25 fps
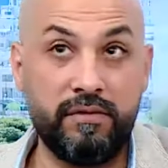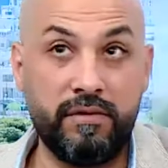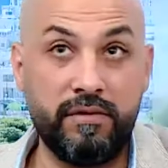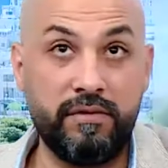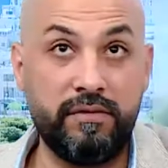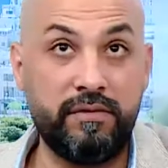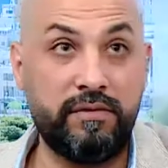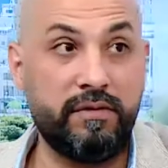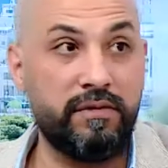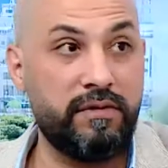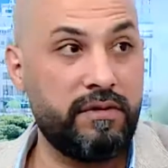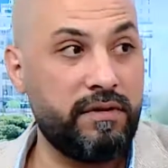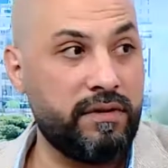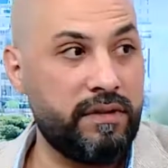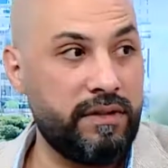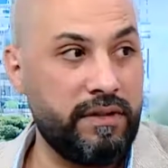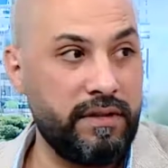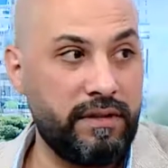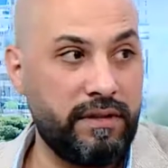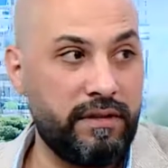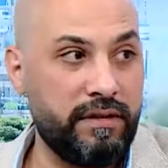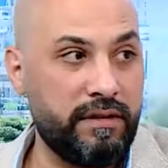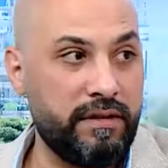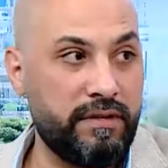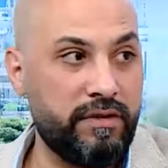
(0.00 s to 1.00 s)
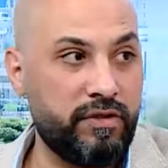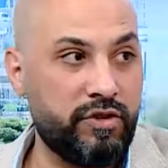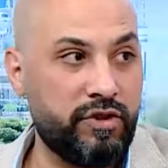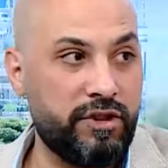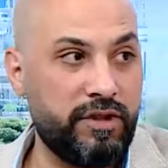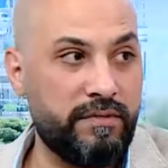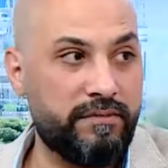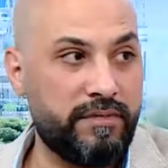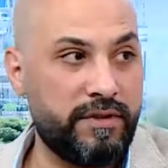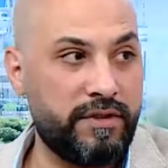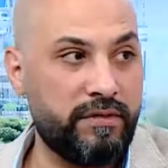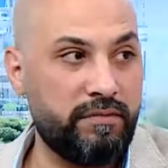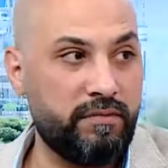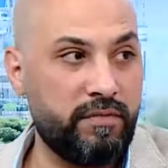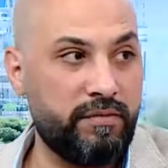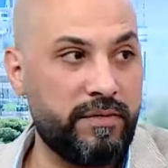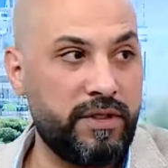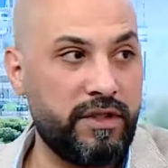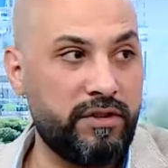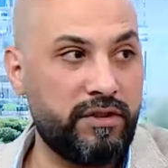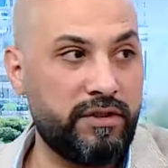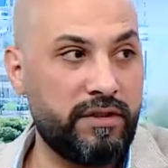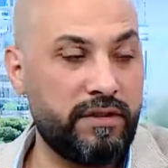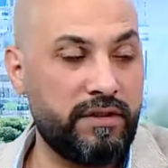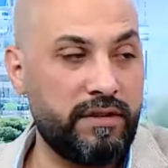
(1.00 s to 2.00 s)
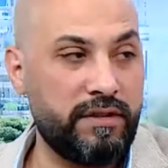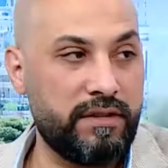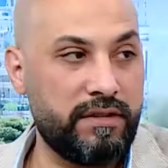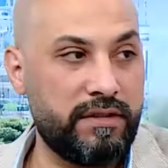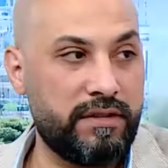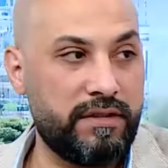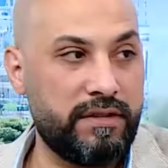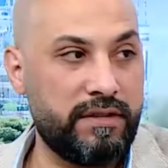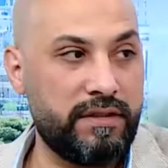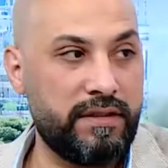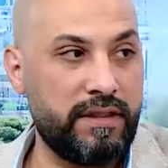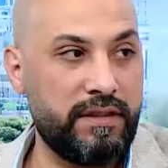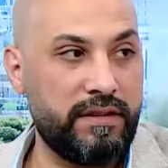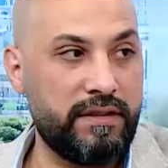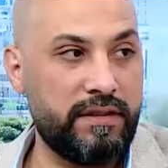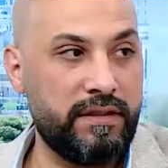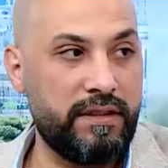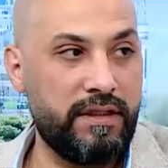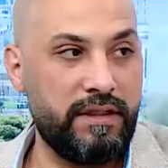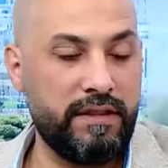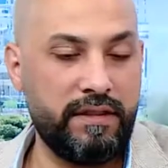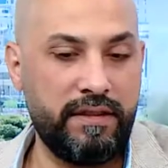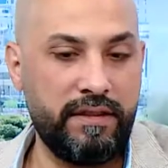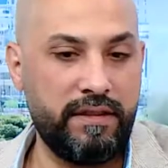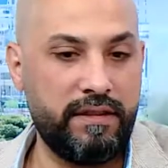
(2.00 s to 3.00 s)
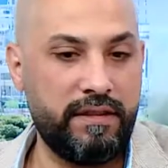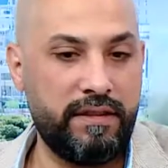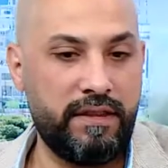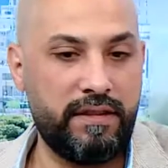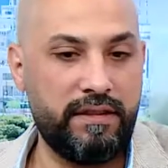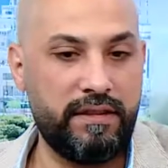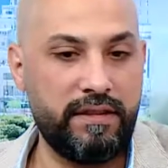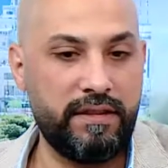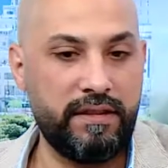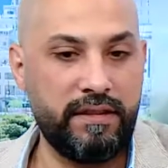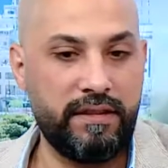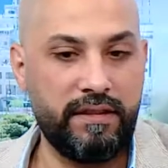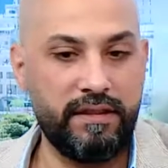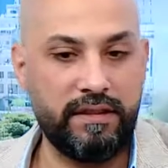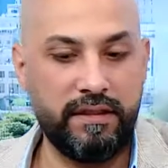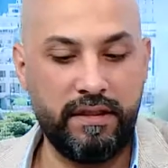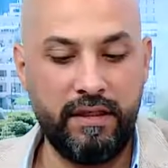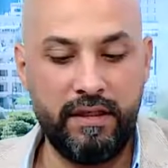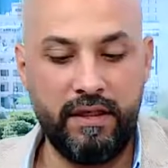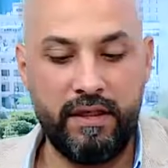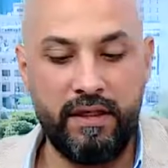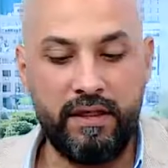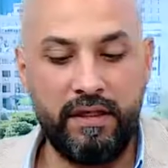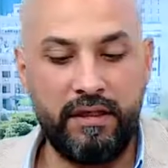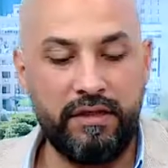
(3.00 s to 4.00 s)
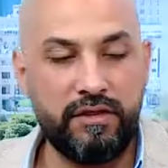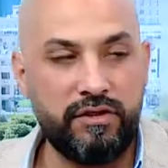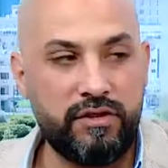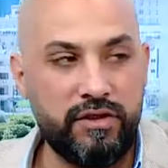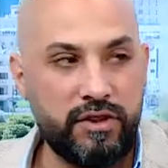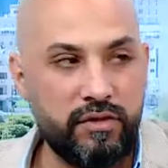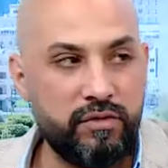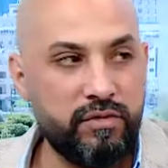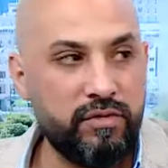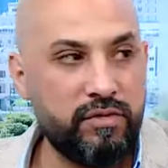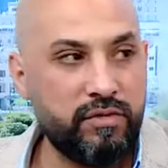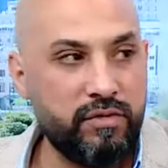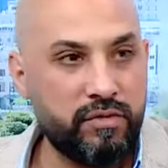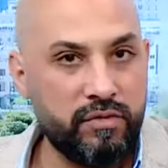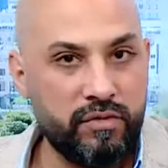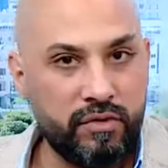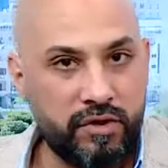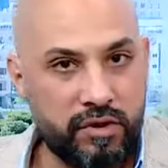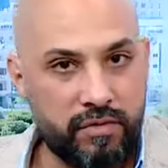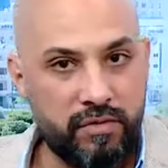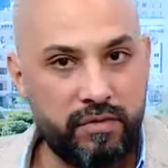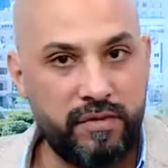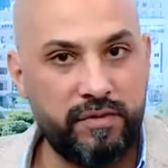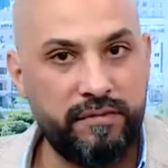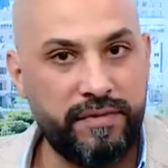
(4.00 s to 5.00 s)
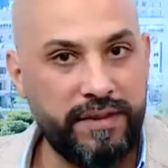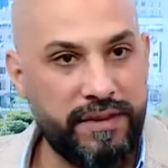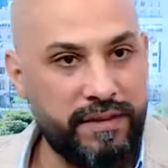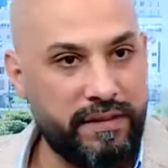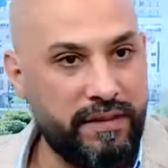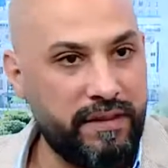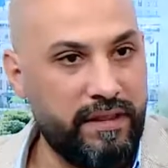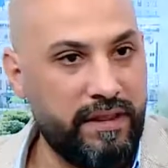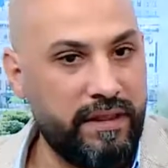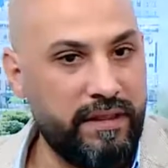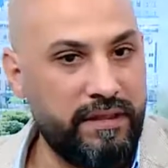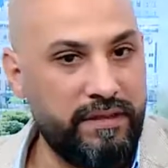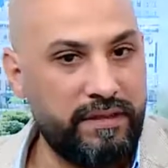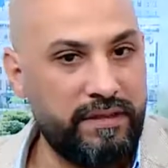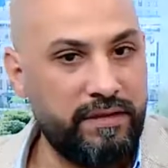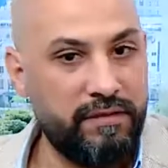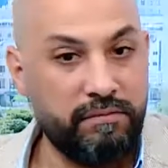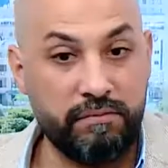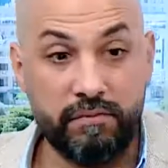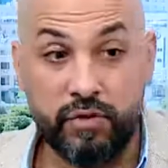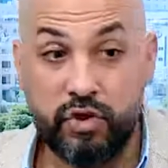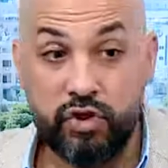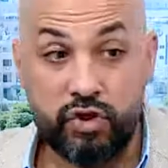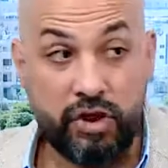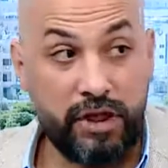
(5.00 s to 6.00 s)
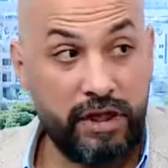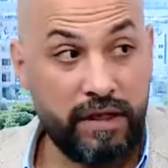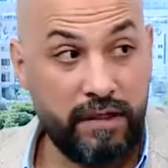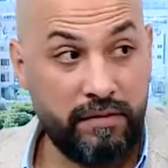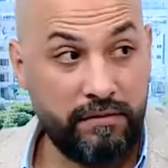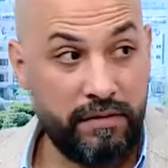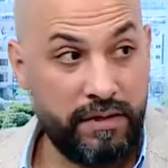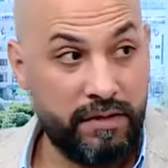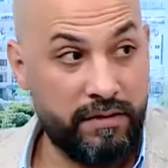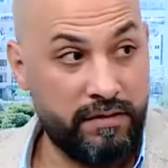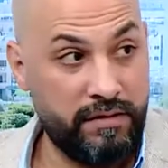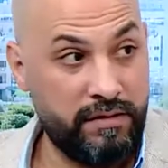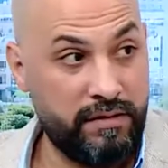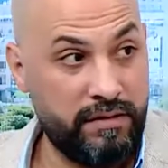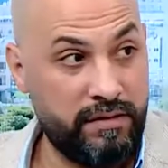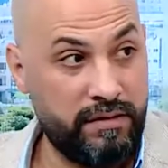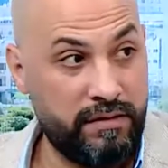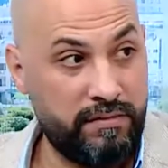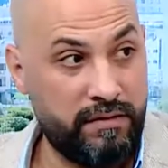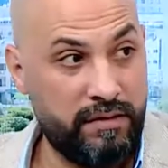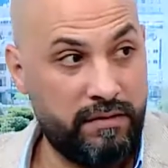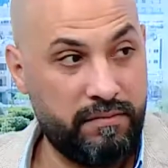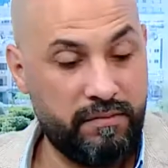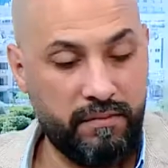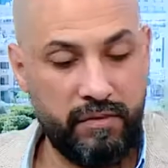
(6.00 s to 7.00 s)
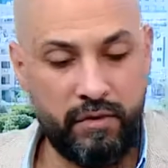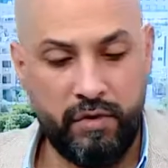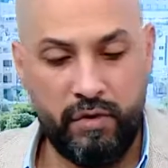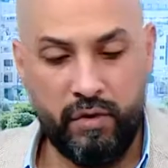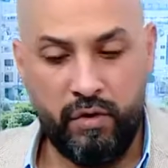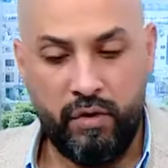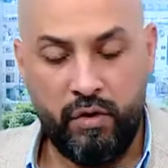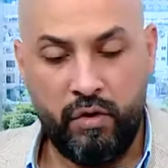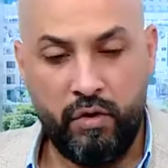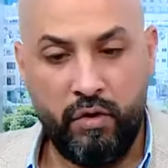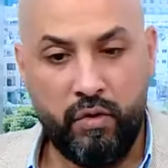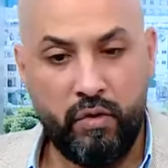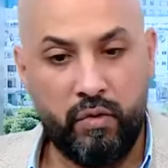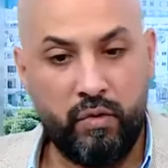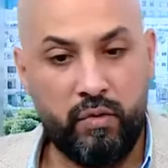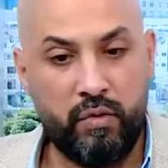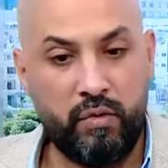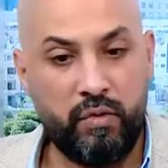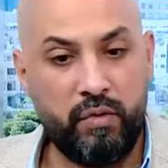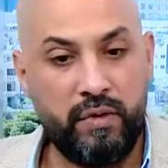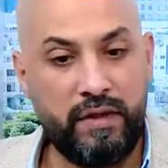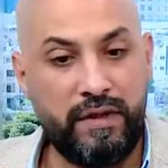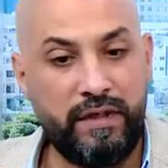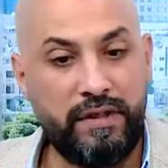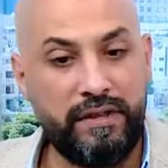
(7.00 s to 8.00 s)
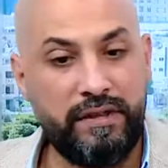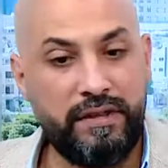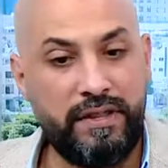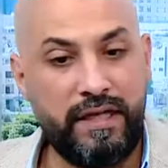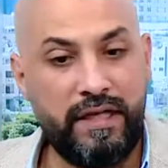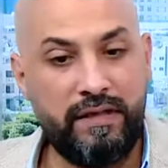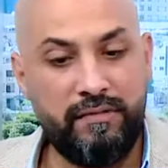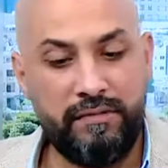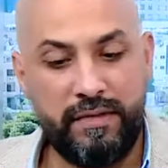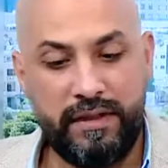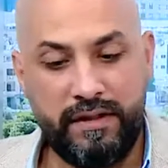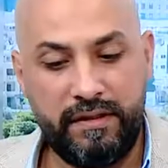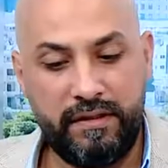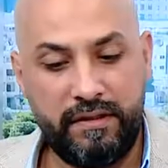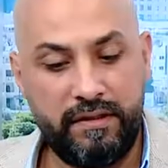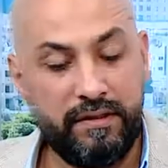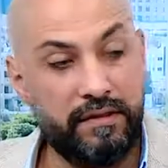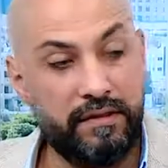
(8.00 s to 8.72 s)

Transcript: او انه آه، الشمس مباشره تسلطي عليه هذا غلط الجو يكون جو البيت العادي مش حامي تمام ودائما